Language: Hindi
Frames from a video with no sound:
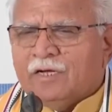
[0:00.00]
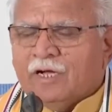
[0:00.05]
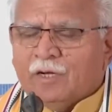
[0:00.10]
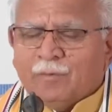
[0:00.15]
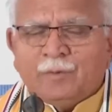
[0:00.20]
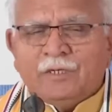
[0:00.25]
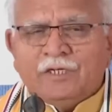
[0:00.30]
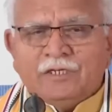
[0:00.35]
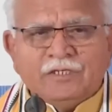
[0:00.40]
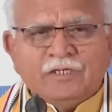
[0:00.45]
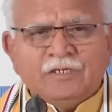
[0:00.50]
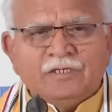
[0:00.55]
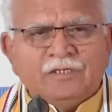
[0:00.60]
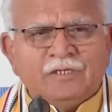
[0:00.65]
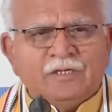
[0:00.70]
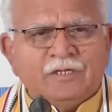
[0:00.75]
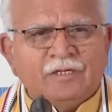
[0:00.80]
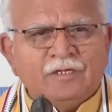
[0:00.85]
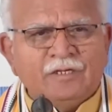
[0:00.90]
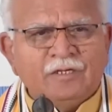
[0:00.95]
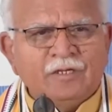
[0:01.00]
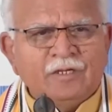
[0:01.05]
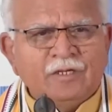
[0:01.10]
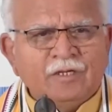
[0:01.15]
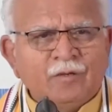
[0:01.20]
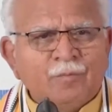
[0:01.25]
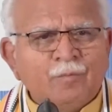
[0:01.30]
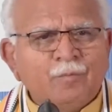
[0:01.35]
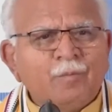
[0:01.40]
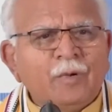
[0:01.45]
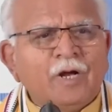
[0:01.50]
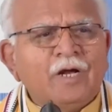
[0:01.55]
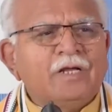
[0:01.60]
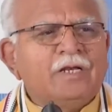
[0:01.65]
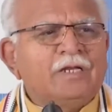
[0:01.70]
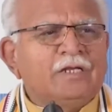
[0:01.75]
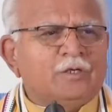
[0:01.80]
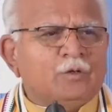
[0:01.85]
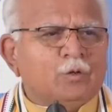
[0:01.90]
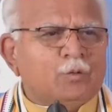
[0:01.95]
अपनी चीज़ें
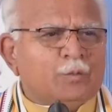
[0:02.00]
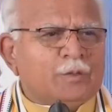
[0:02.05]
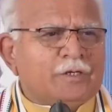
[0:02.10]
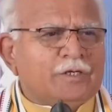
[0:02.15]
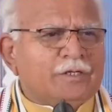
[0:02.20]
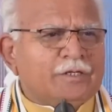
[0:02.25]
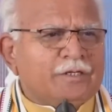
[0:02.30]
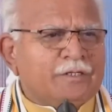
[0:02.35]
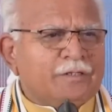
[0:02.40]
मांगनी क्यों पड़े